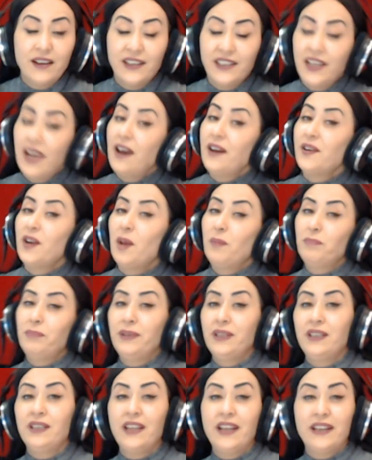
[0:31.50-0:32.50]
Ya
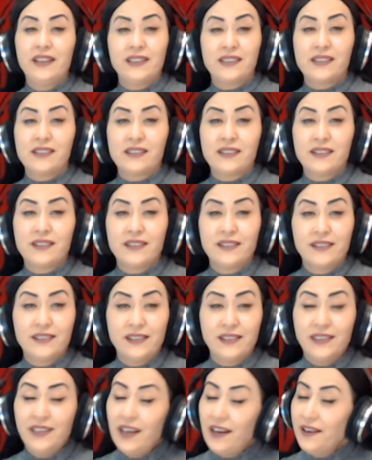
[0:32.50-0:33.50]
Rabbi deriz.
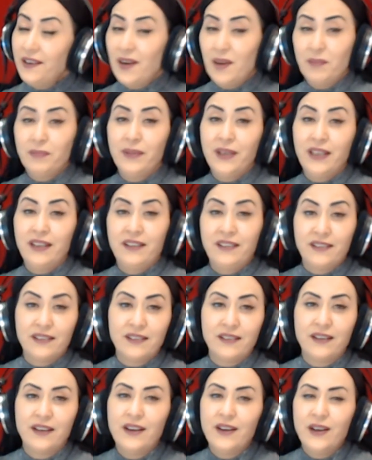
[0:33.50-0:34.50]
Ya Rabbi
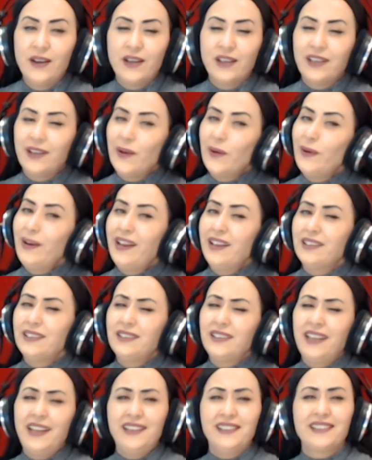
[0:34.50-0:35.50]
gören
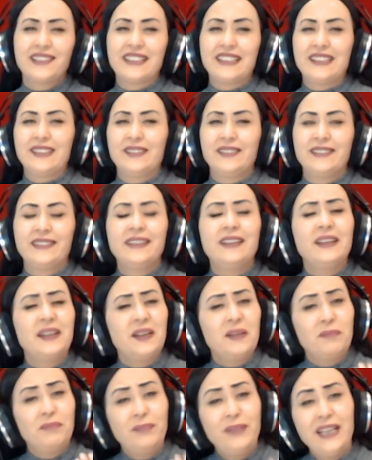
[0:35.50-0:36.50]
sensin,
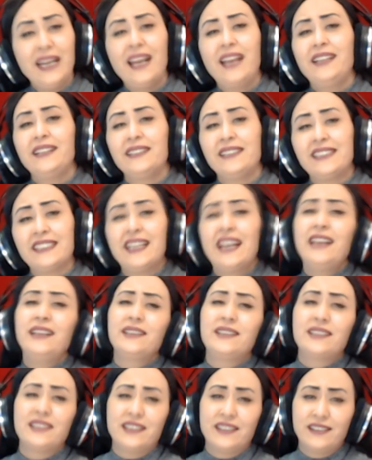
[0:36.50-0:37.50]
bilen
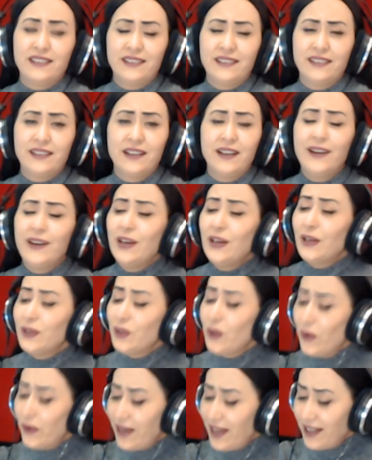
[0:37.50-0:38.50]
sensin.
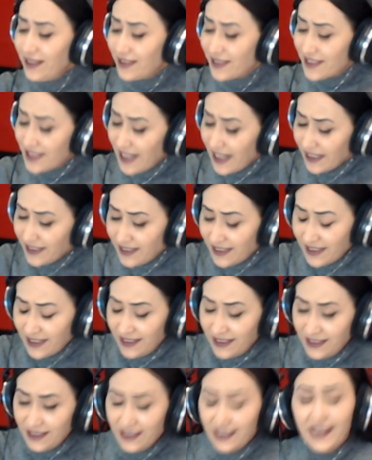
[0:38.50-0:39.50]
Gören
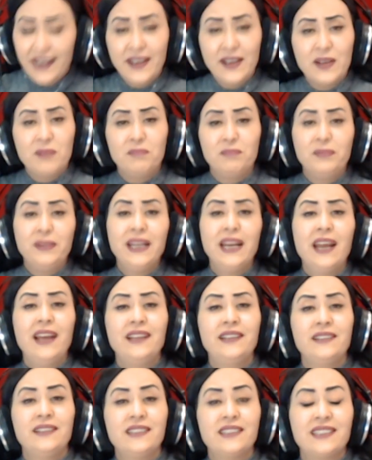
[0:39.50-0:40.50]
sensin,
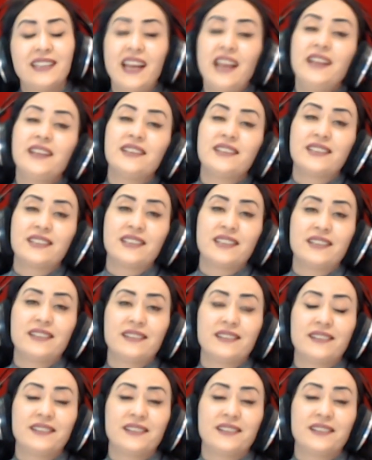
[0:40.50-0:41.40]
bilen sensin.